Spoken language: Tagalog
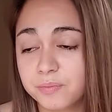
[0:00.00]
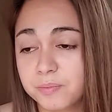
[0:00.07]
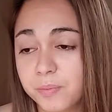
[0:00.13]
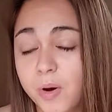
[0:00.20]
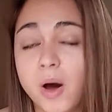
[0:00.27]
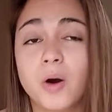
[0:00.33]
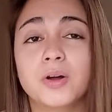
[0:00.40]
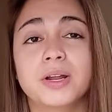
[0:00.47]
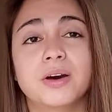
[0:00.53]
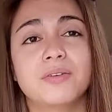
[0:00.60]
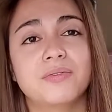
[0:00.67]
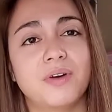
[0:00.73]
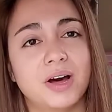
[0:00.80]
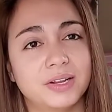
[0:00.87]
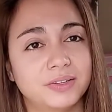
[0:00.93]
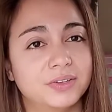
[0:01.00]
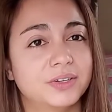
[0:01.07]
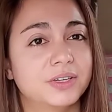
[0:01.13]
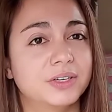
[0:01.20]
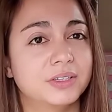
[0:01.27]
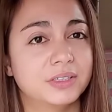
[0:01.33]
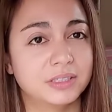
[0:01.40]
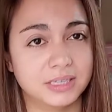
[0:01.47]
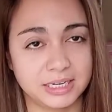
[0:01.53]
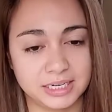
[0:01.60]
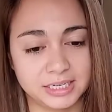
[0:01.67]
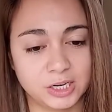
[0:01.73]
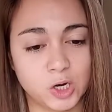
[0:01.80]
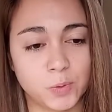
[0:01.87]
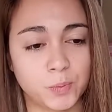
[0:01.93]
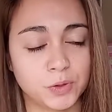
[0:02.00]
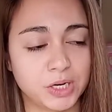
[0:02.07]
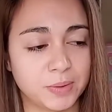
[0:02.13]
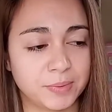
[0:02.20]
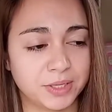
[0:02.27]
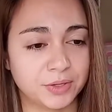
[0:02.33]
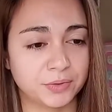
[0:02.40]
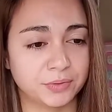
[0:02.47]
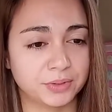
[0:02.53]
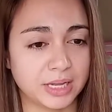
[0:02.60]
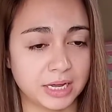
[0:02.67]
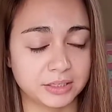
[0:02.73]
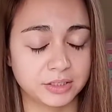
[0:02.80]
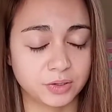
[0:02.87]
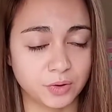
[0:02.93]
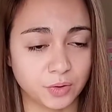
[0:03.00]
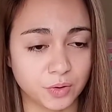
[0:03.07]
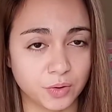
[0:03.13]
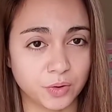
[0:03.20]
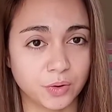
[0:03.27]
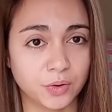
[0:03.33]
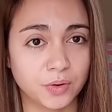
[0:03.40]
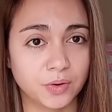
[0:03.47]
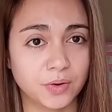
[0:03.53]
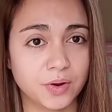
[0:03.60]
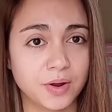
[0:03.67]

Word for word: po ako ng father na hindi ko po namit yung dad ko.